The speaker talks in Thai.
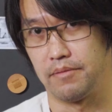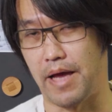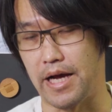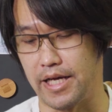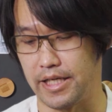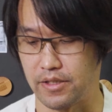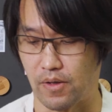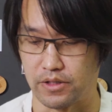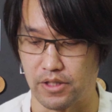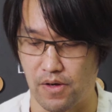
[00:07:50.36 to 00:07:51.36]
แบ่งให้
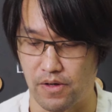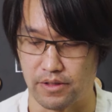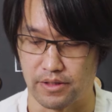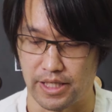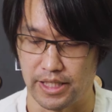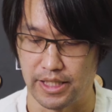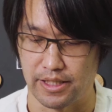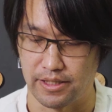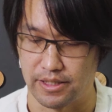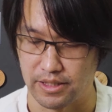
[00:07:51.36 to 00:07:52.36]
2ช่องอันนี้
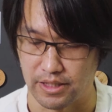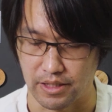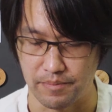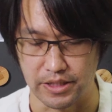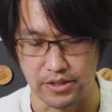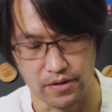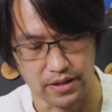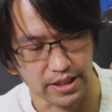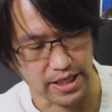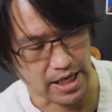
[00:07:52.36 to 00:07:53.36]
แล้วก็มีช่อง
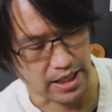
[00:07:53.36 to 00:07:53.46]
ข้างหน้า